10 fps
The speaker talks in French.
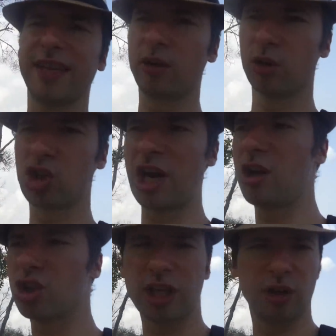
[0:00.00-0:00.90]
quelques
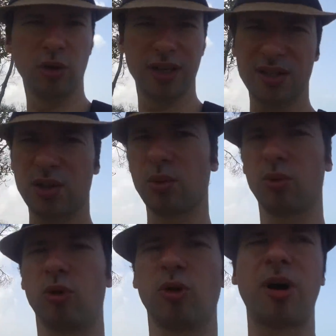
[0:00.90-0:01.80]
challenges, quelques
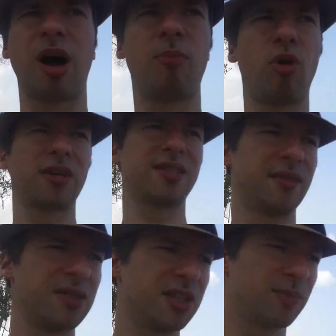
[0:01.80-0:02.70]
questions par rapport à cet
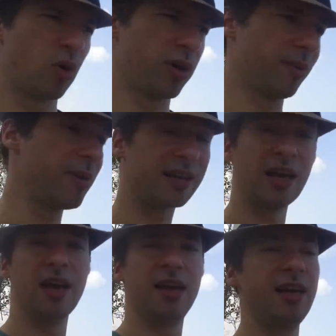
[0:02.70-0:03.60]
investissement au Québec
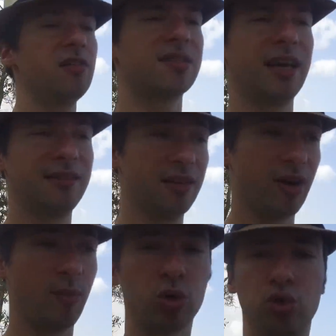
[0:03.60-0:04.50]
et ça a été
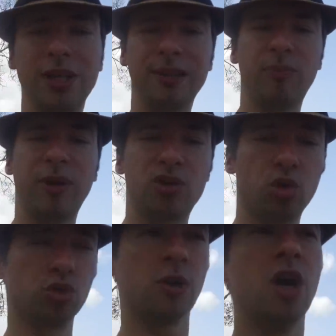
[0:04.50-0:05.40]
vraiment d'une aide
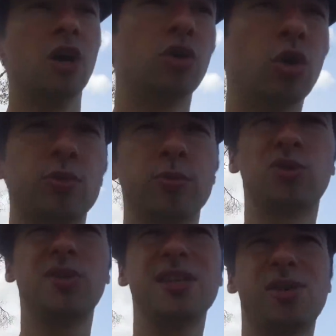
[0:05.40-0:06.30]
précieuse. Donc je me
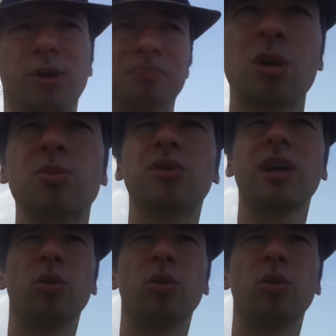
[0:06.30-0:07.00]
suis dit que comme je suis très